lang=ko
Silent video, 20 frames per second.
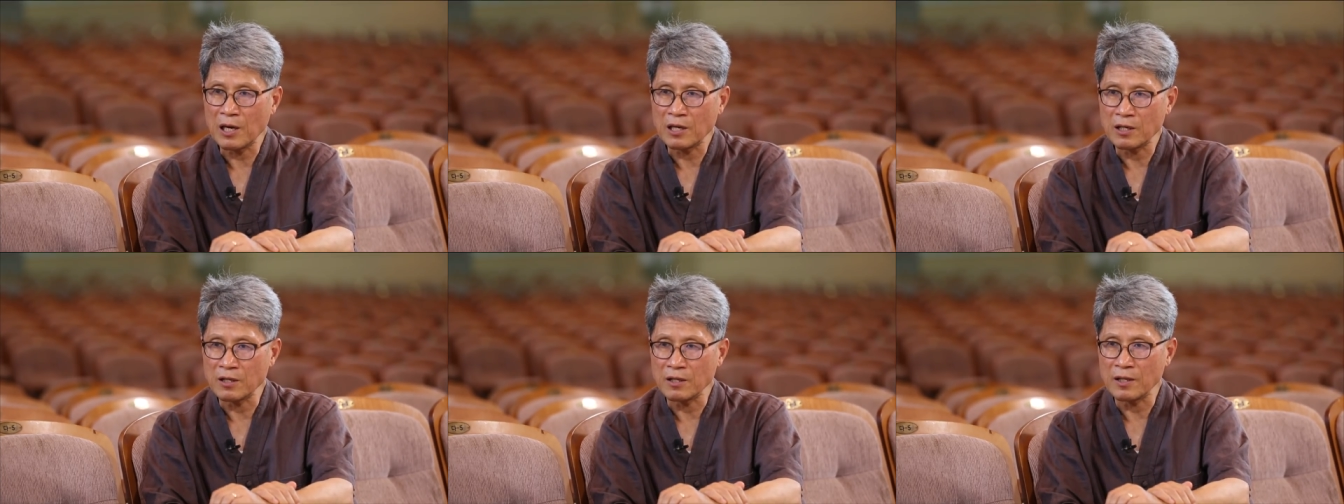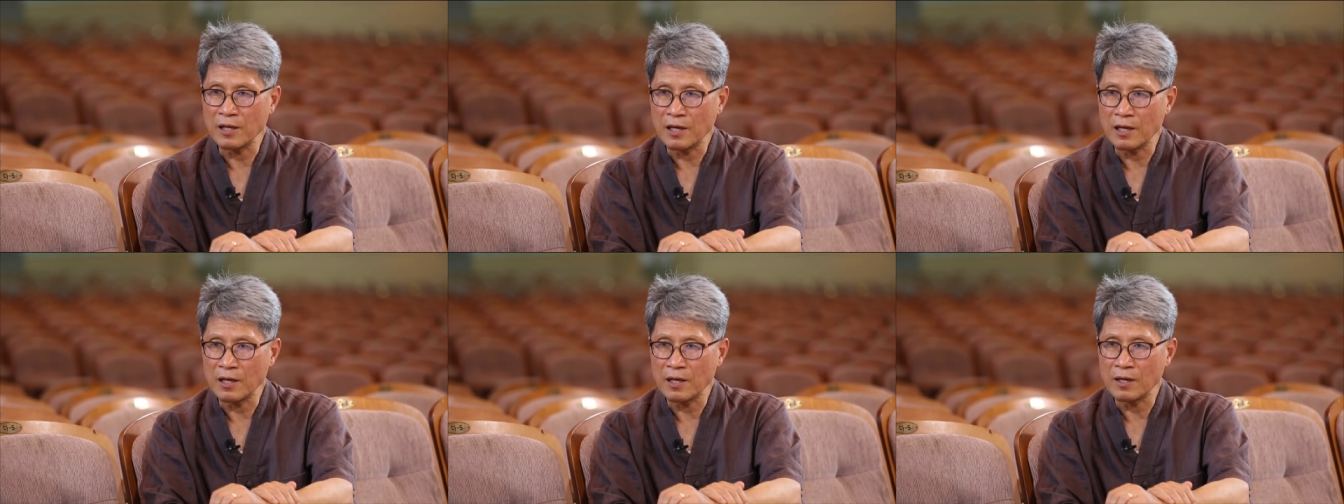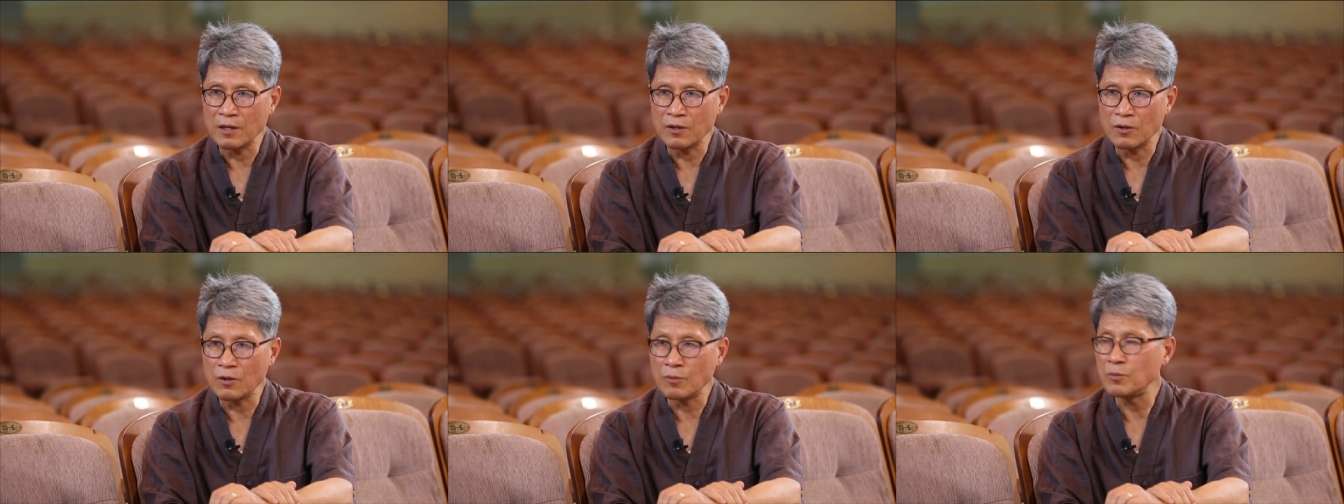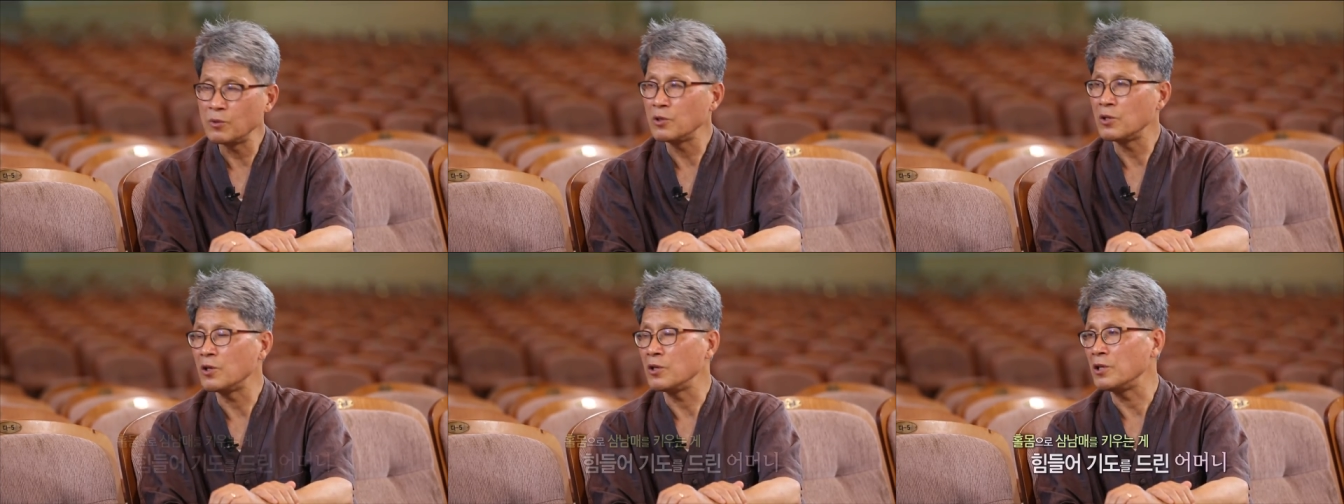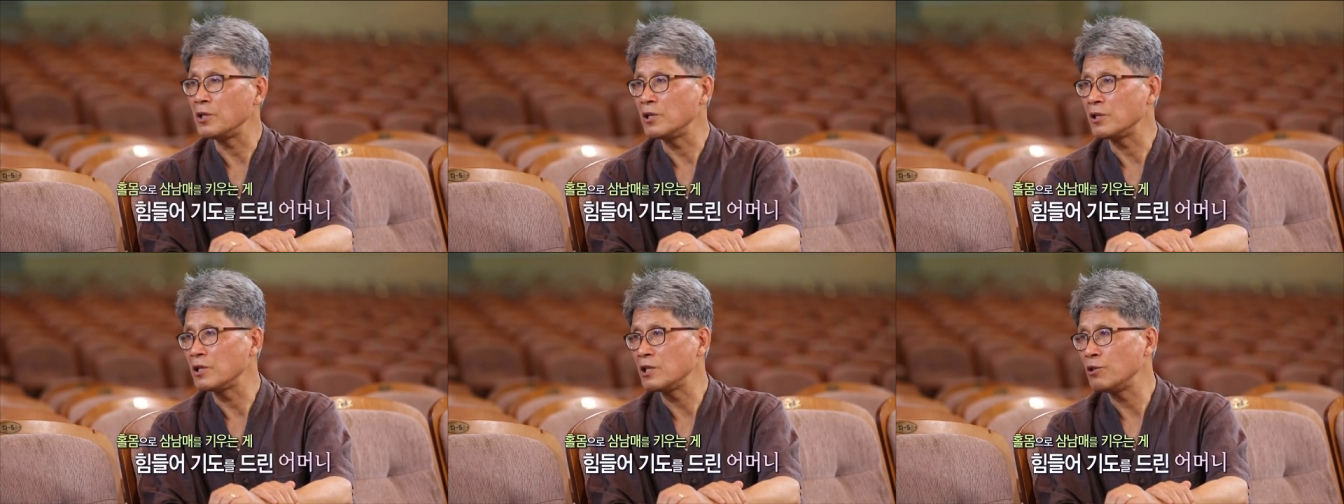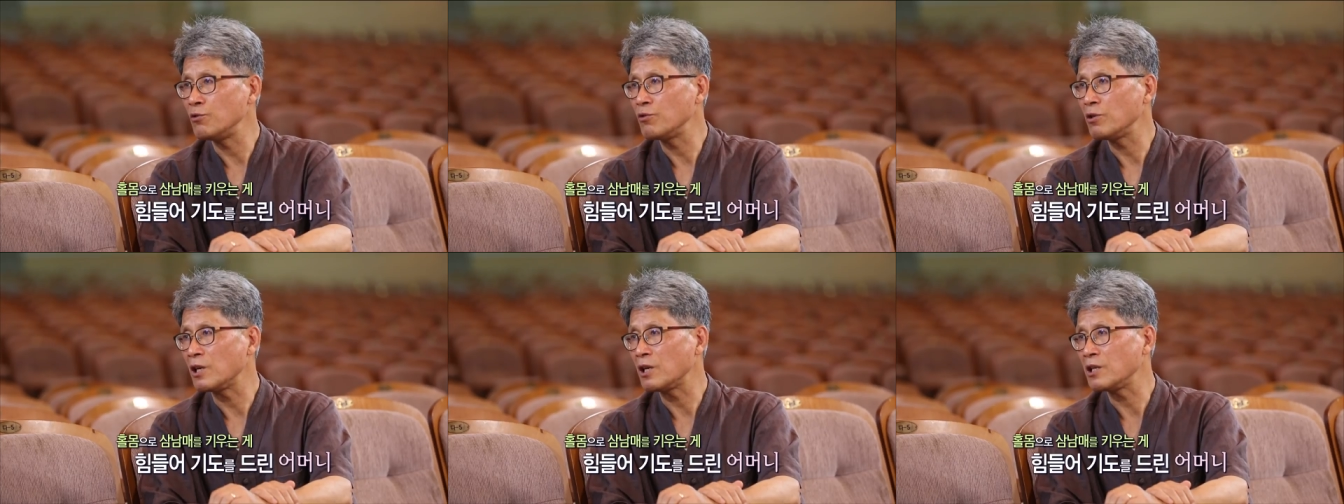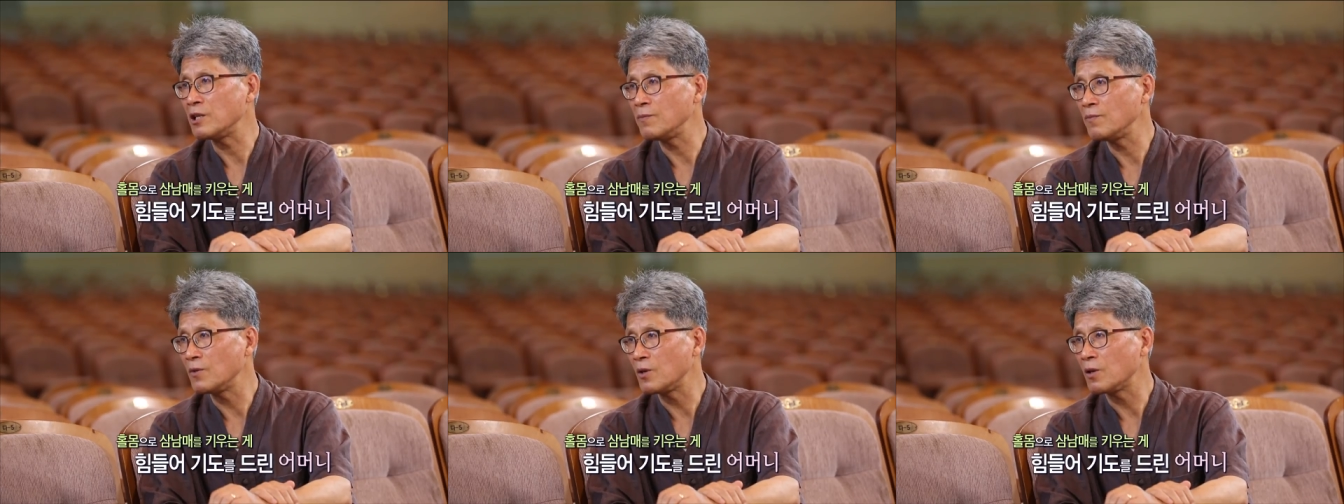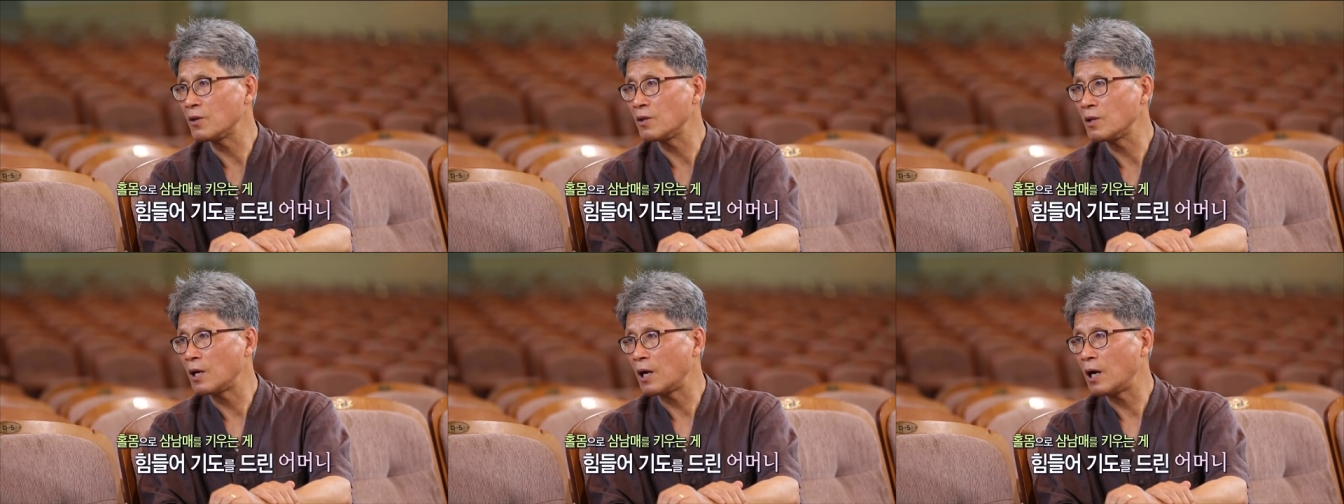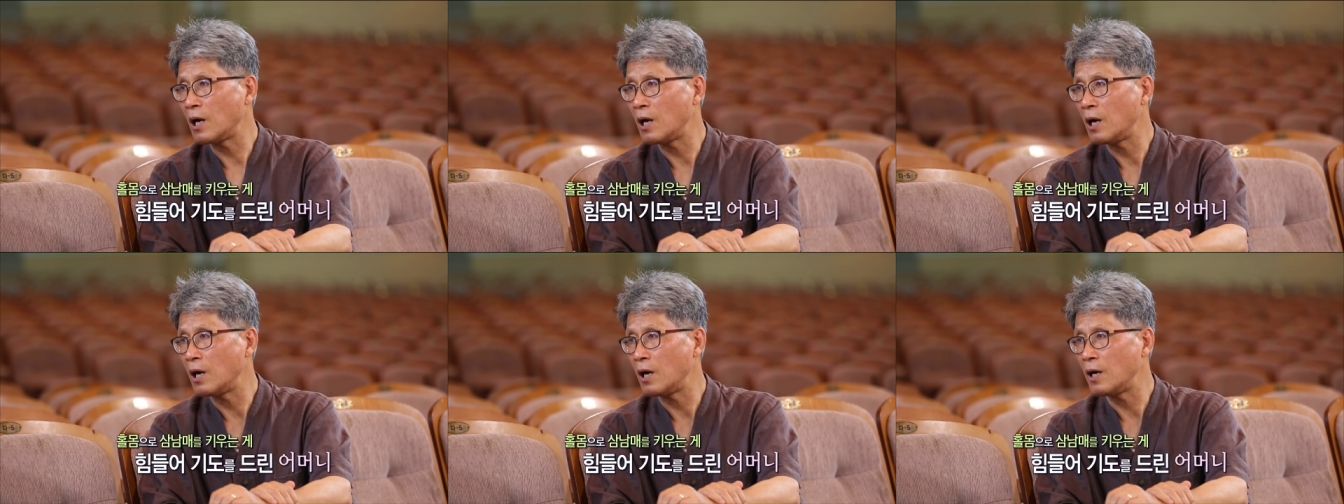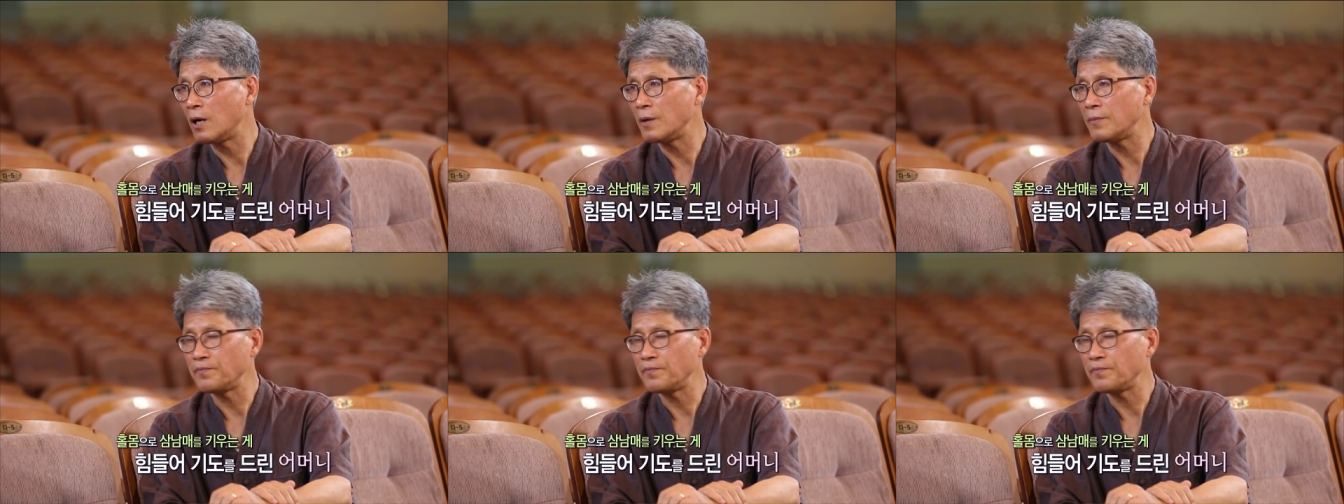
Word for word: 하는데 너무 너희들 키우기가 힘들었다.